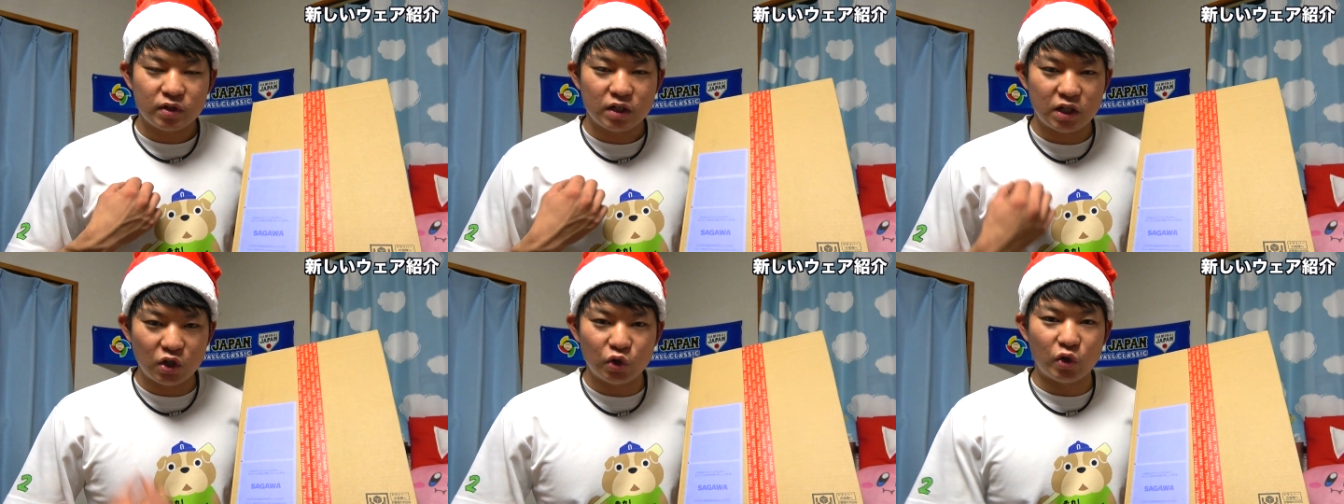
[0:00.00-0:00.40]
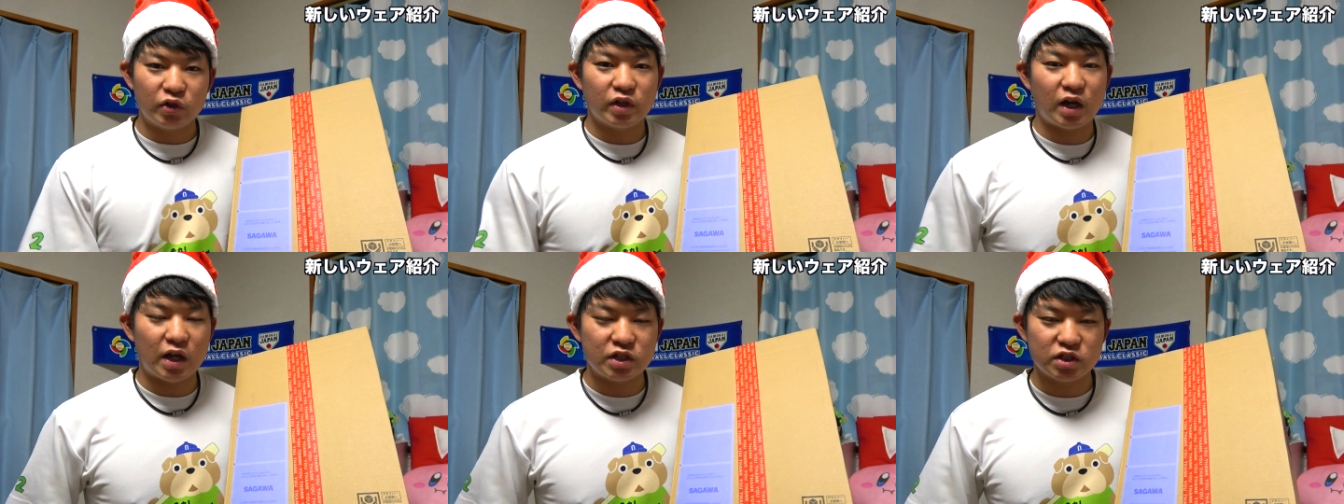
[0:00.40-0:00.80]
着るといっ
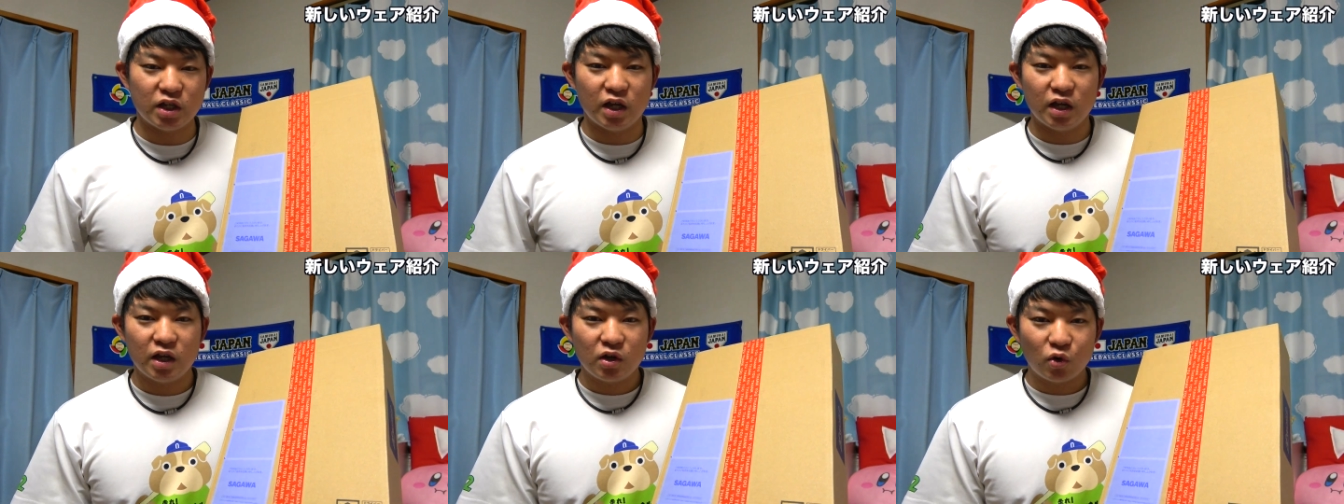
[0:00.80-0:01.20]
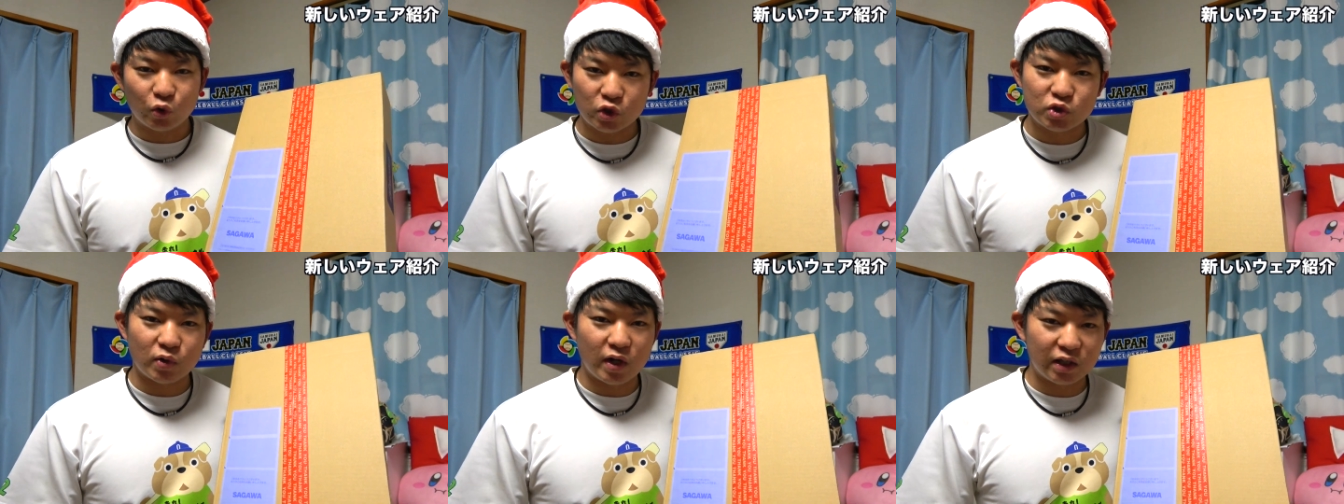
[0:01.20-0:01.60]
た感じで今
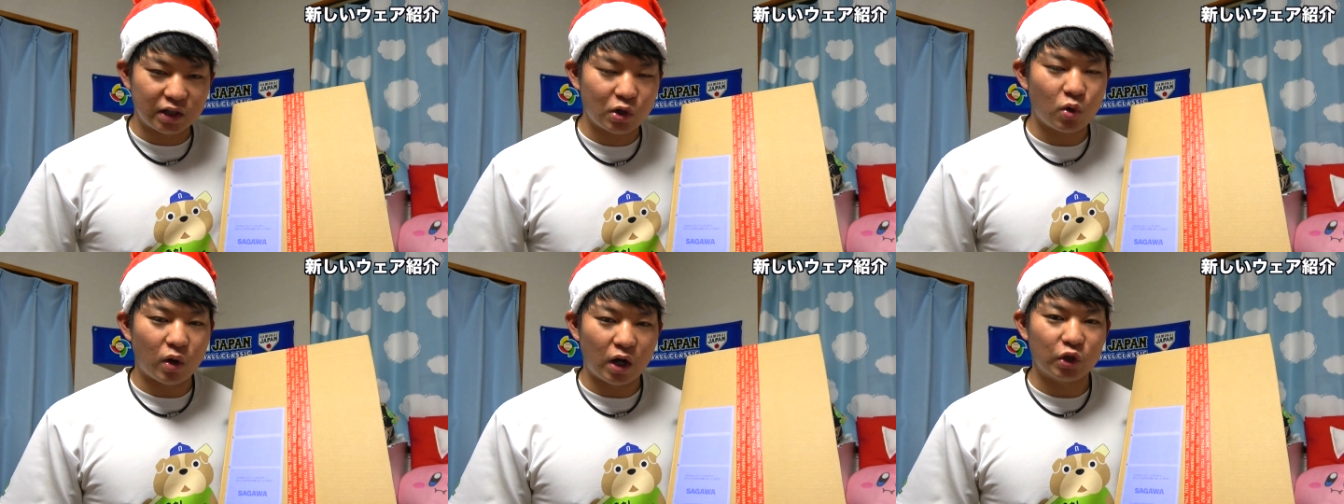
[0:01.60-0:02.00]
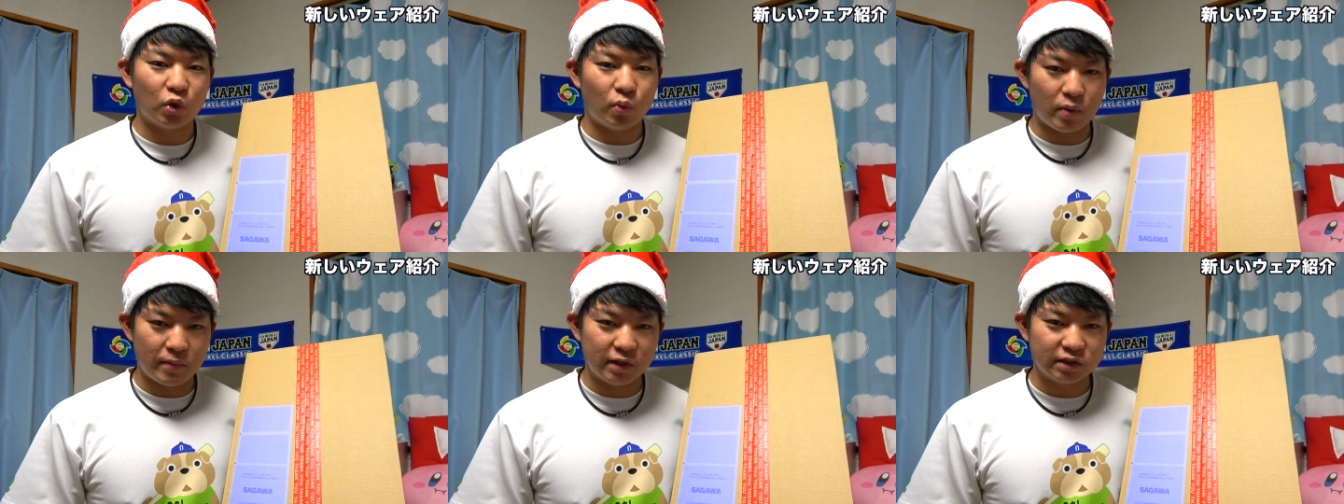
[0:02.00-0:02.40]
年はやっていこうかなと
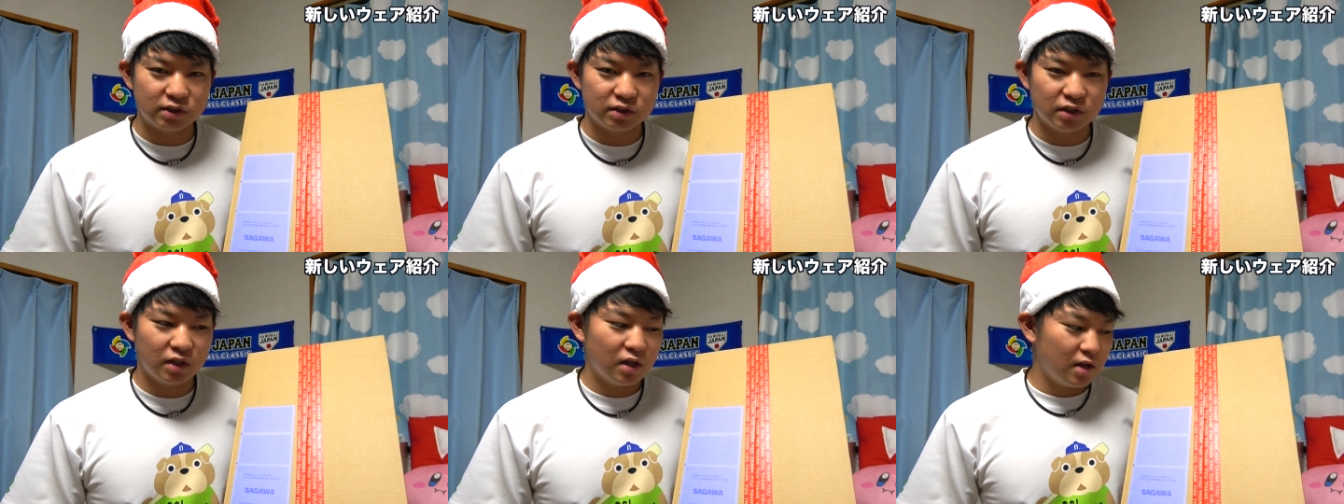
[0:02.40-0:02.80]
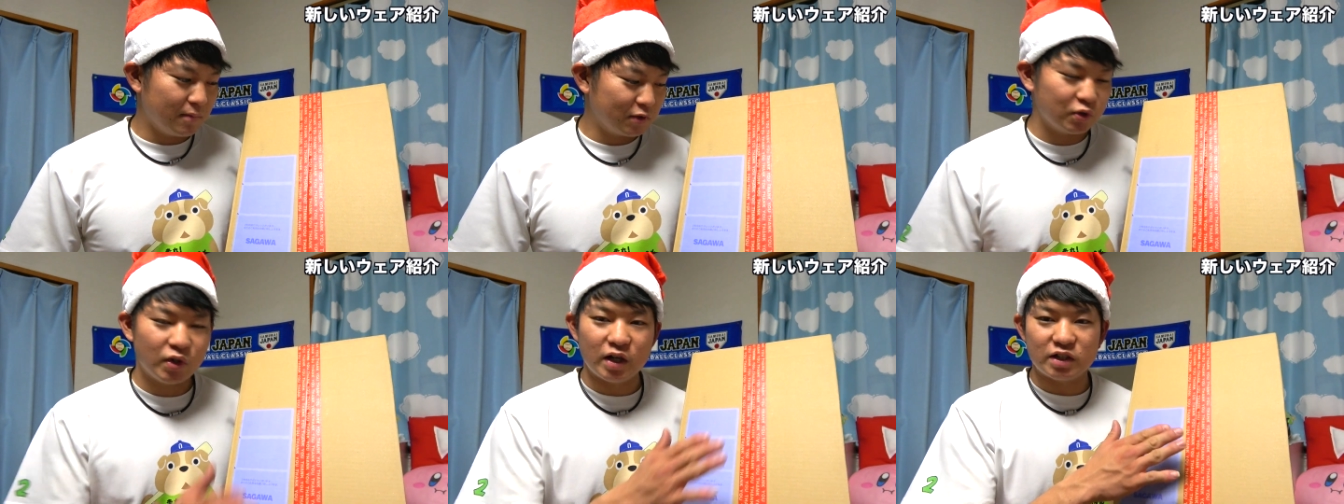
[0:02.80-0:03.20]
思います
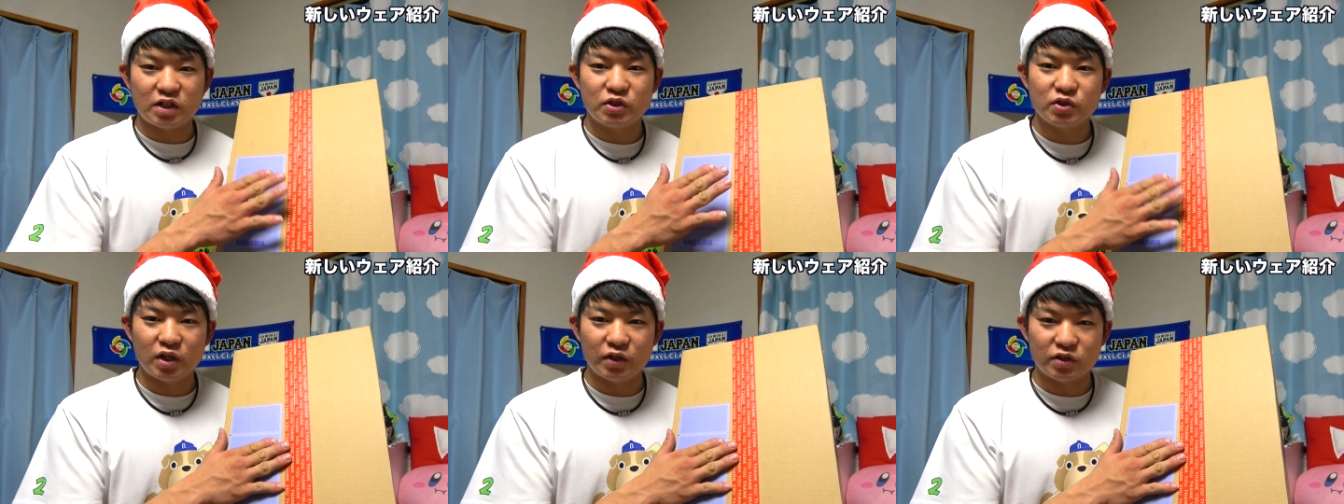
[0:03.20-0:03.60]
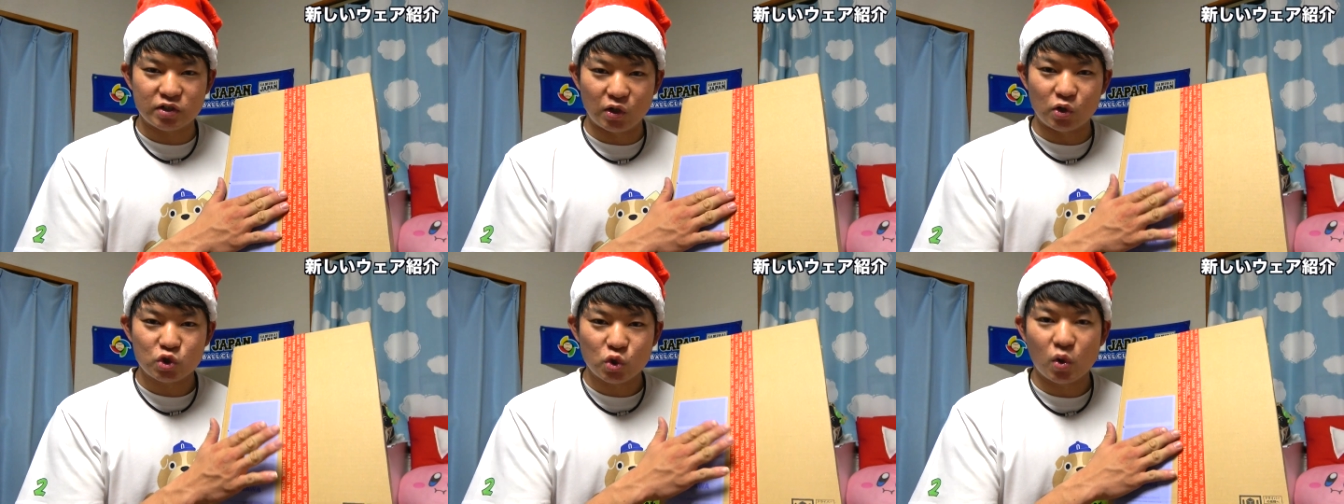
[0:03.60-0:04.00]
そのわけで早速なんです
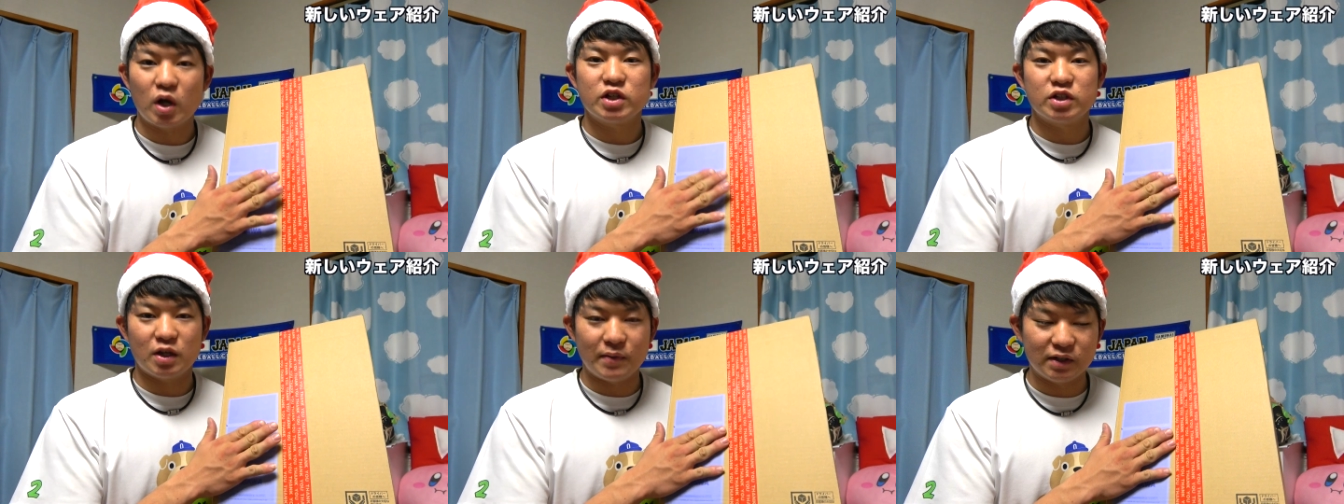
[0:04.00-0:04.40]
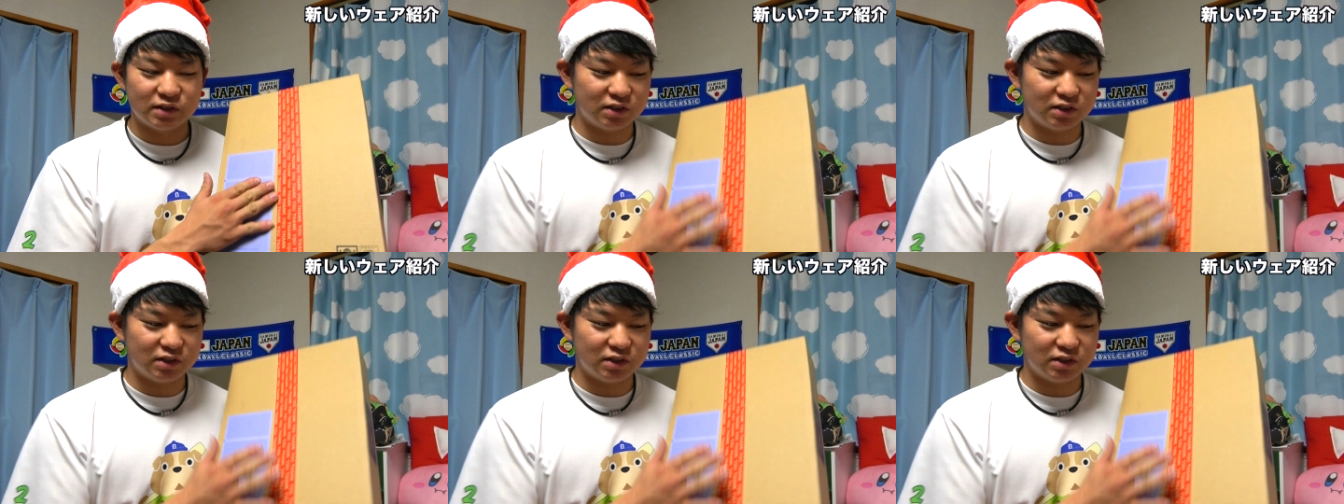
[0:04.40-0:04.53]
けど紹介していきま